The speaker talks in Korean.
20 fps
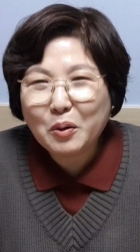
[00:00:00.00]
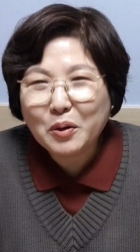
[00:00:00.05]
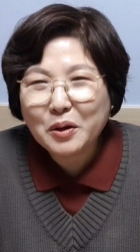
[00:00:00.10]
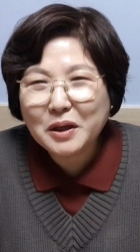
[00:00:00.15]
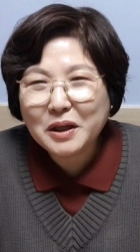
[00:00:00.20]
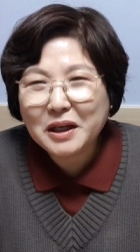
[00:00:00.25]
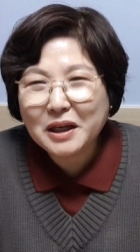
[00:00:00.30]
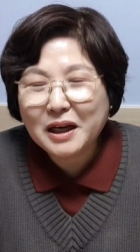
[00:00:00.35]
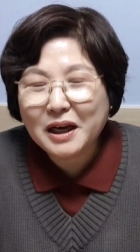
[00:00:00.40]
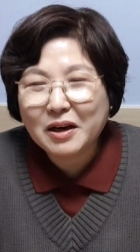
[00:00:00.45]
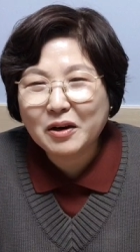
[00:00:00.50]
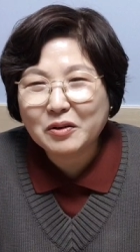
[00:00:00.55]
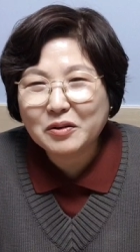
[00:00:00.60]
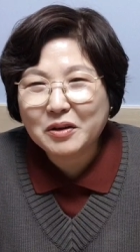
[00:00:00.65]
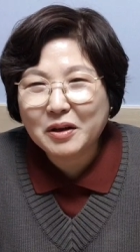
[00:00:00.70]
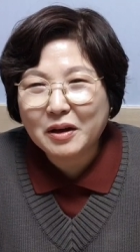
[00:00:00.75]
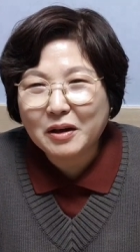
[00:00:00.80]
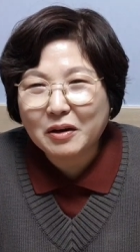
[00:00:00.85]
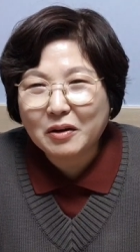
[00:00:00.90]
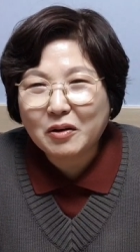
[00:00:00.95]
코끼리가
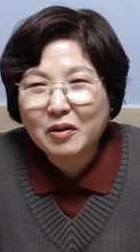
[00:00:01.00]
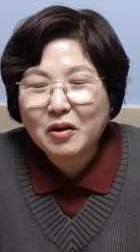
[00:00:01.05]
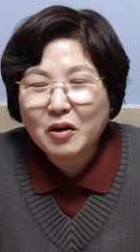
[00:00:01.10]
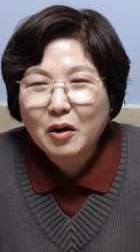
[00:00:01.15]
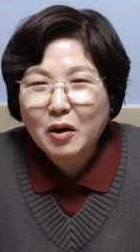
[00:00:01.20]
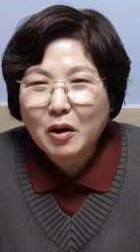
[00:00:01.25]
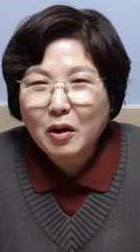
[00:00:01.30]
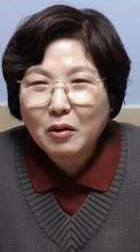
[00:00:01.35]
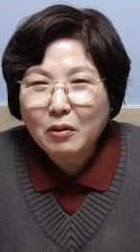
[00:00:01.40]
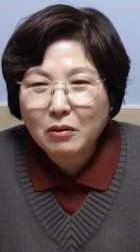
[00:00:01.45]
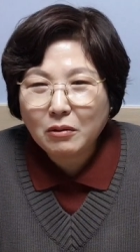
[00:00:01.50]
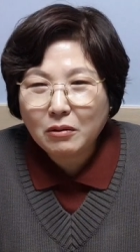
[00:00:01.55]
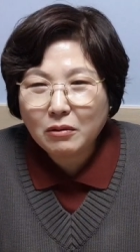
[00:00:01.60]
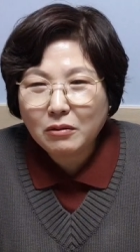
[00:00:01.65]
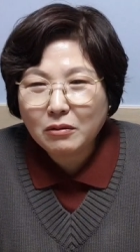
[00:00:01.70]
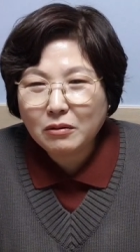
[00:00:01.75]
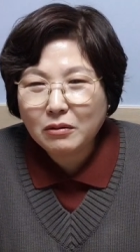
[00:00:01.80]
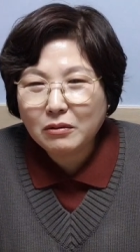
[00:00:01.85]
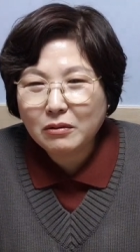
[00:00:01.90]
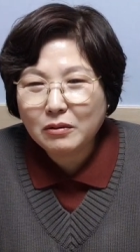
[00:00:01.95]
어때요?
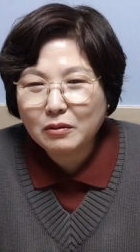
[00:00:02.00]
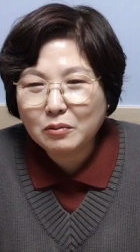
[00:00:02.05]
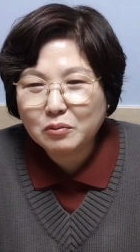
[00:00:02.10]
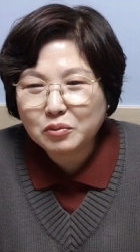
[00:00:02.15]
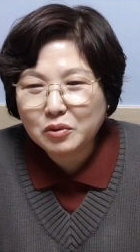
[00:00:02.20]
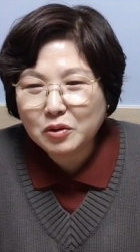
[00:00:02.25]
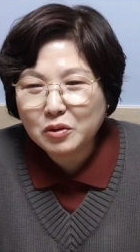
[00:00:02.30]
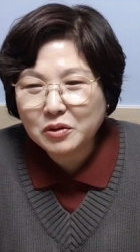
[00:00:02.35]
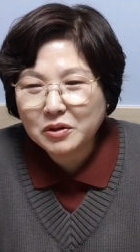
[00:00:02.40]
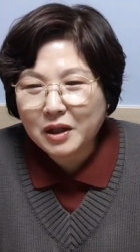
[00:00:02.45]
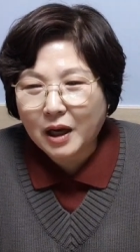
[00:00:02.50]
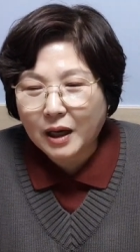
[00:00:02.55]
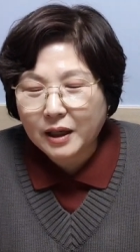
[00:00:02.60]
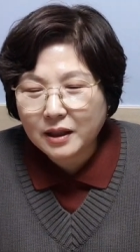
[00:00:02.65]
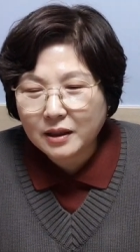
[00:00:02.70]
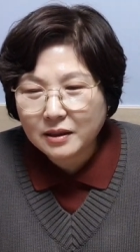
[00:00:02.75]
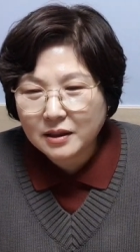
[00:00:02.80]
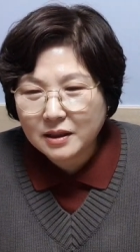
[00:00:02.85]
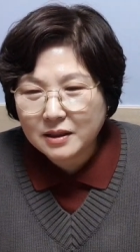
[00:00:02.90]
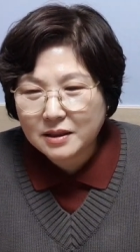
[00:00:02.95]
어, 물론
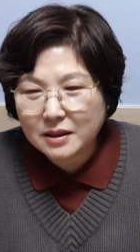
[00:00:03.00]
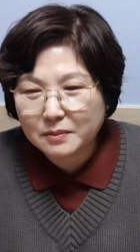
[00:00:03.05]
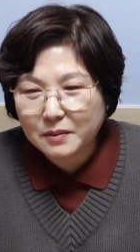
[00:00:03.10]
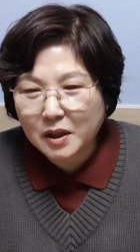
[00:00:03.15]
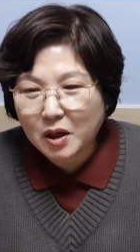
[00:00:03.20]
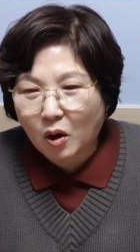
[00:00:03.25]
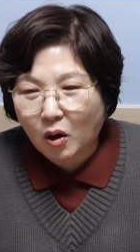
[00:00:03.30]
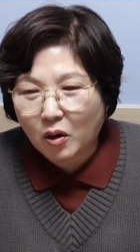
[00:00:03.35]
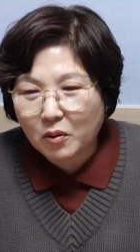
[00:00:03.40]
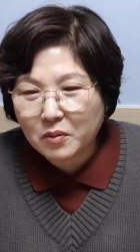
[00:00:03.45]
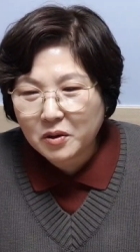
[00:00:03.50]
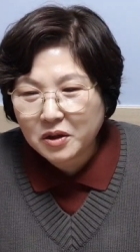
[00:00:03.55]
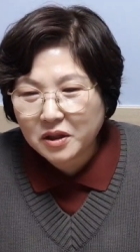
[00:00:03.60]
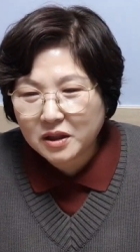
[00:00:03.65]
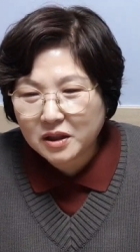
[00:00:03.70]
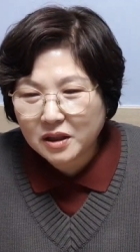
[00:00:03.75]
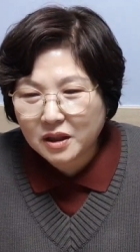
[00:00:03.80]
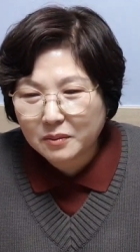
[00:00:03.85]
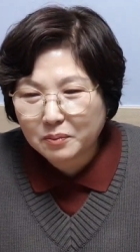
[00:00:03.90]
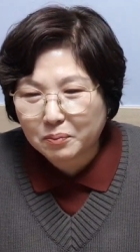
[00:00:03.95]
다리는 있지만
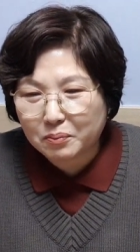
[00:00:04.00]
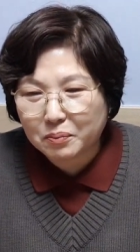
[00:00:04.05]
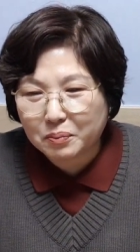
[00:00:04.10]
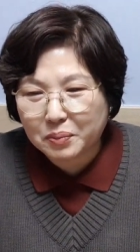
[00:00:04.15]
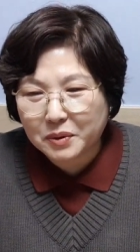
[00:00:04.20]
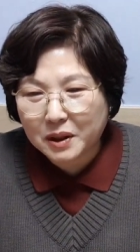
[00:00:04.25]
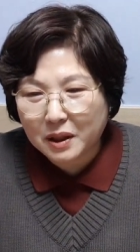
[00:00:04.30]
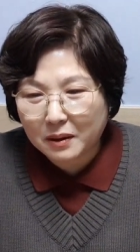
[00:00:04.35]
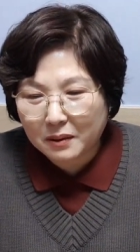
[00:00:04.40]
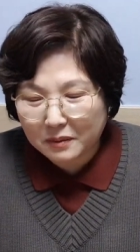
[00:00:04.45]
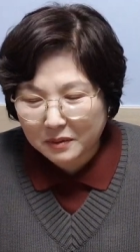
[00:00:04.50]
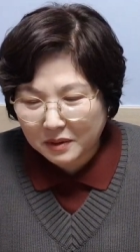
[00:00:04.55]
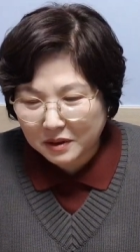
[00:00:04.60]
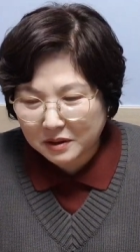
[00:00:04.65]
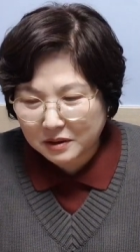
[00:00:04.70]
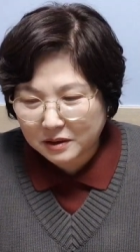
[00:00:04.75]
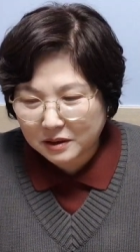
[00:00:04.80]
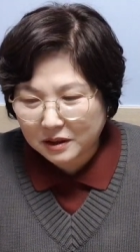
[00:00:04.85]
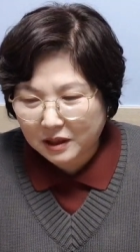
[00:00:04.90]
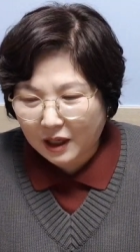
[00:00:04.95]
거머리들이
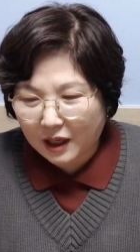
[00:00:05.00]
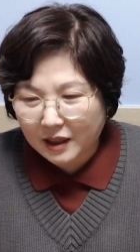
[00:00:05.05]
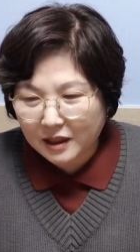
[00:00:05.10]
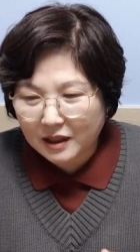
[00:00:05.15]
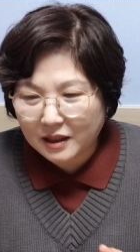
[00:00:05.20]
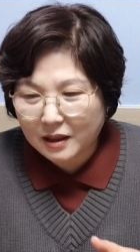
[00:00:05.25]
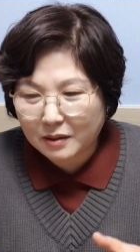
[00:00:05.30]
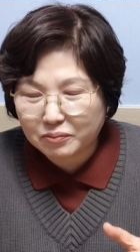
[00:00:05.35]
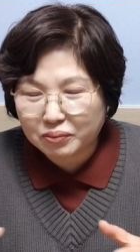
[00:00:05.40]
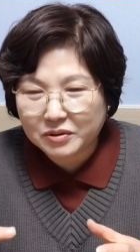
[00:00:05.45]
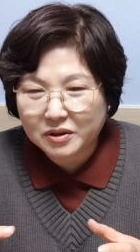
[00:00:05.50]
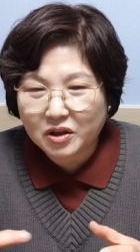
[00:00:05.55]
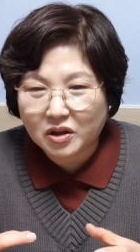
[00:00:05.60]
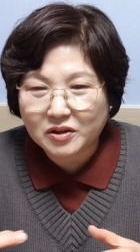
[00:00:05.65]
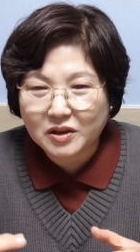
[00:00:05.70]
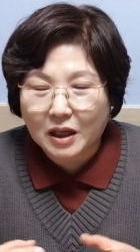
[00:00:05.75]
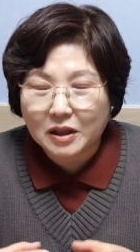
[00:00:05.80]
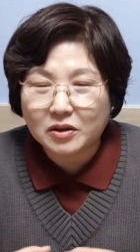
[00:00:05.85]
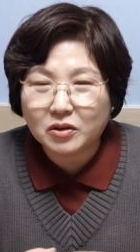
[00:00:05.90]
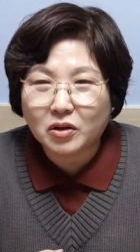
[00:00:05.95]
이렇게 그 다리에
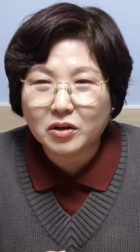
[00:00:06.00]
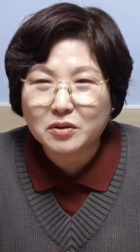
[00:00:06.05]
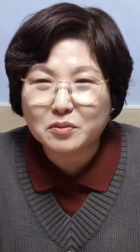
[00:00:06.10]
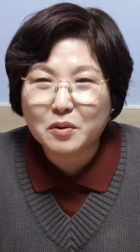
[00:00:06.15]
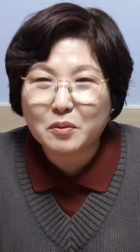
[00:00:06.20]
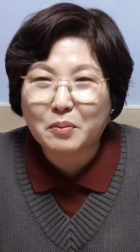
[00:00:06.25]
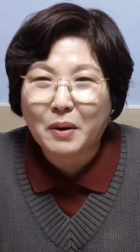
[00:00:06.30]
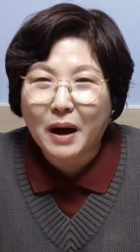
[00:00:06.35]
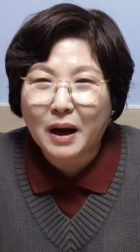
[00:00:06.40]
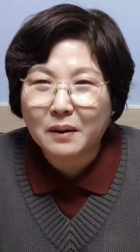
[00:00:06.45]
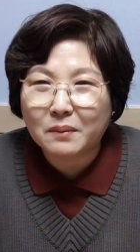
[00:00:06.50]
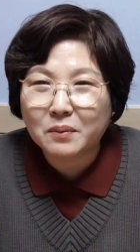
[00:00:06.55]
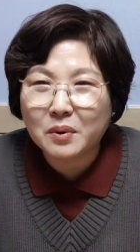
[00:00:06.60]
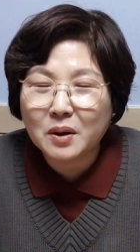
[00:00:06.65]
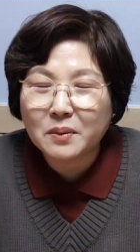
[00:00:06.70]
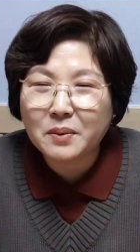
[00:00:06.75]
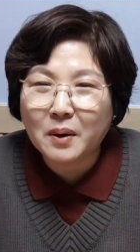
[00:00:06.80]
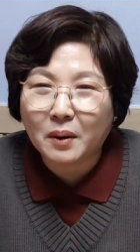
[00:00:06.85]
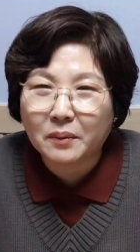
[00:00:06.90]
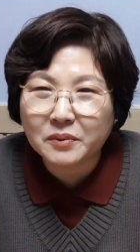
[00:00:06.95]
붙어서 안 떨어지면
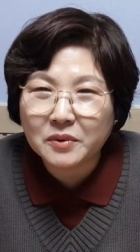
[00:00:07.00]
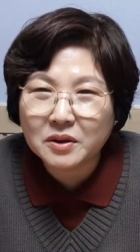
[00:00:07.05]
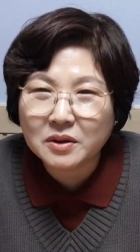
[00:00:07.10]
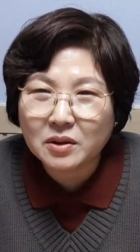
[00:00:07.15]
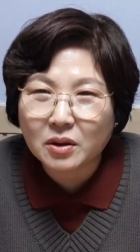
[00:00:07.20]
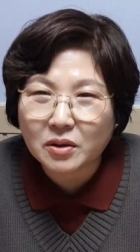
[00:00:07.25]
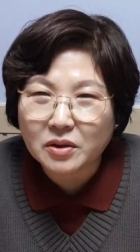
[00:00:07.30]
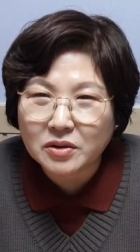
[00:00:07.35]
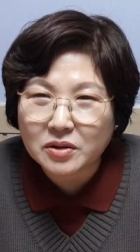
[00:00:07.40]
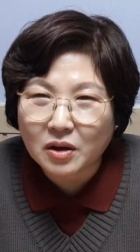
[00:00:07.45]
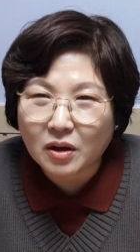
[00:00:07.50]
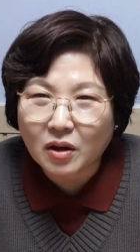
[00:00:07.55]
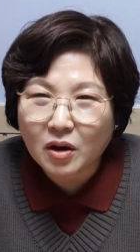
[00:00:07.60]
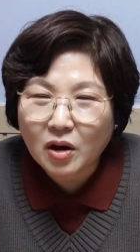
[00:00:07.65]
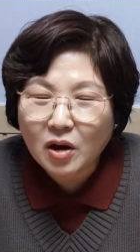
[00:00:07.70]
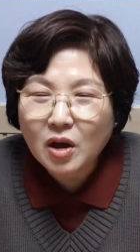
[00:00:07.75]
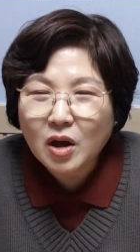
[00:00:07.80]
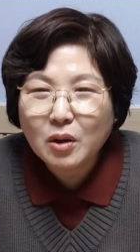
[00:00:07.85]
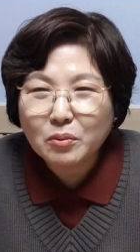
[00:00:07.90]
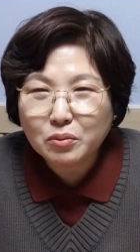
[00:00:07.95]
방법이 없는
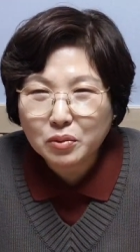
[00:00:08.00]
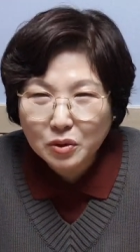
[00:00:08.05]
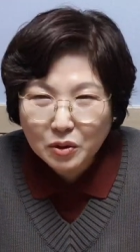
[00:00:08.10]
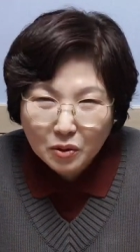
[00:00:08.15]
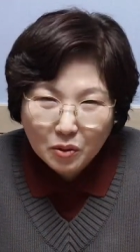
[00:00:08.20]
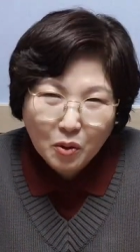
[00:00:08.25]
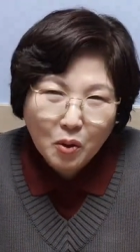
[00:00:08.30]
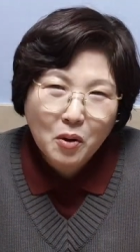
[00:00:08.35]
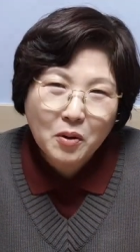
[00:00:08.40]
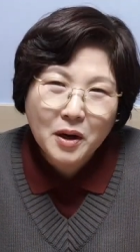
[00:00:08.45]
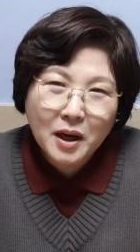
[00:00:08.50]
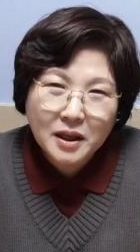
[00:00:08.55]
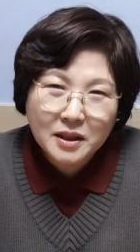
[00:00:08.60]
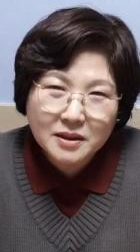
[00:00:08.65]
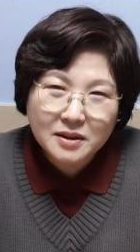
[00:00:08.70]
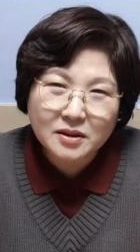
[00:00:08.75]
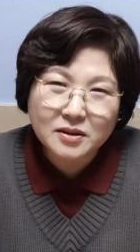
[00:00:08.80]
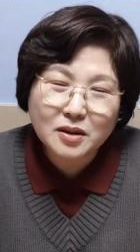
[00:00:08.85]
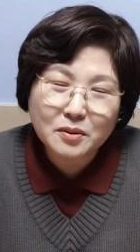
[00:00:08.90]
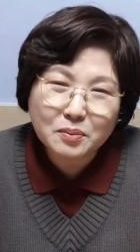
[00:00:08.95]
거죠. 물론 코가
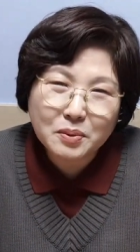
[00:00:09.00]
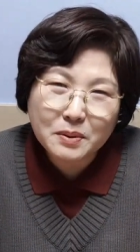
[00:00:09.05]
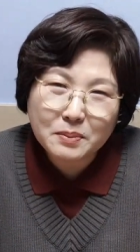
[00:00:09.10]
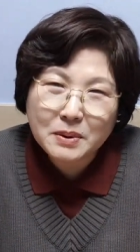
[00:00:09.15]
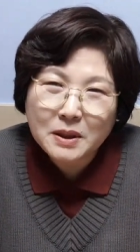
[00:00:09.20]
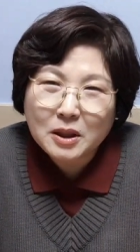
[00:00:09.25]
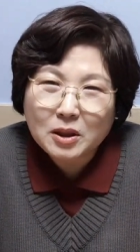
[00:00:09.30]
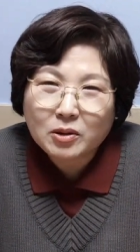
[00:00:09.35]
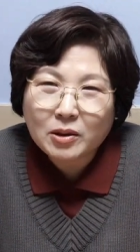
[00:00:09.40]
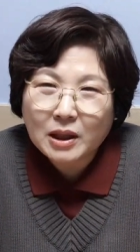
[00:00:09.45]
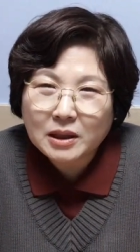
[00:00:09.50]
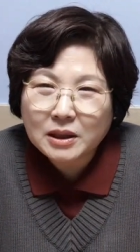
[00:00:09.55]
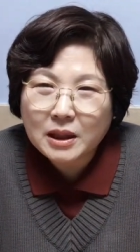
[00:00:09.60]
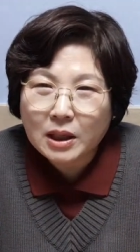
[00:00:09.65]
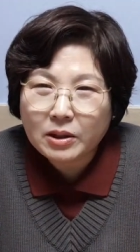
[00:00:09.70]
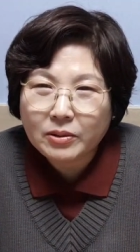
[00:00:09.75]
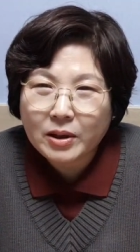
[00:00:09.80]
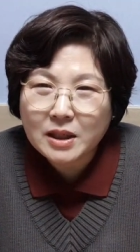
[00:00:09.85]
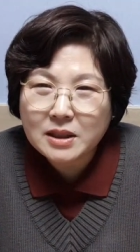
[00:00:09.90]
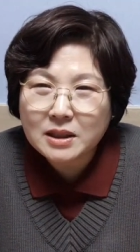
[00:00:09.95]
있어서 비비기도
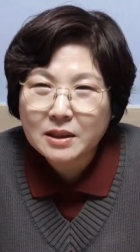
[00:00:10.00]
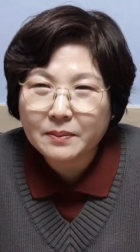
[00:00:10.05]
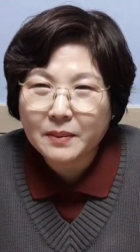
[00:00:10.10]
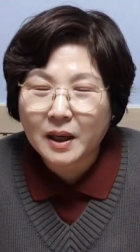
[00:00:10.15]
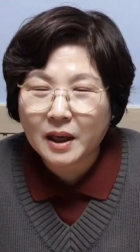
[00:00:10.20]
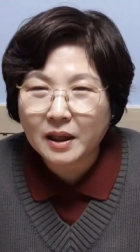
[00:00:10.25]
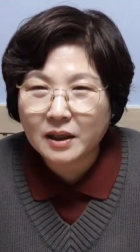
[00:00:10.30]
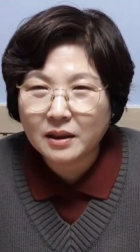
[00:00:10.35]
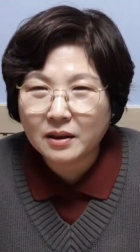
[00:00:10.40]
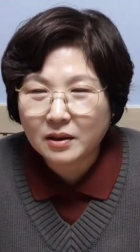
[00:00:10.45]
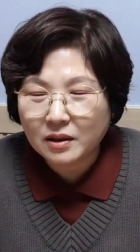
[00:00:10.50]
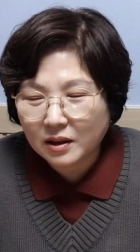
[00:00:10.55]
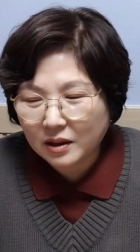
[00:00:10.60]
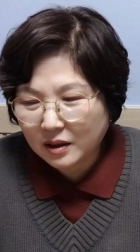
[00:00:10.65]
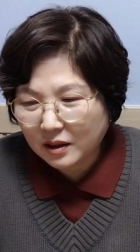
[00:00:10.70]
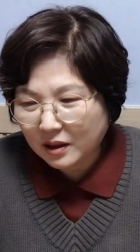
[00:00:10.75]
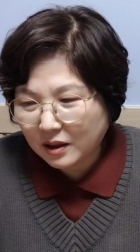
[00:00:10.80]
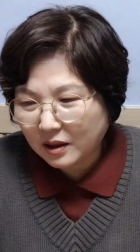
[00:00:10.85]
한다고 하지만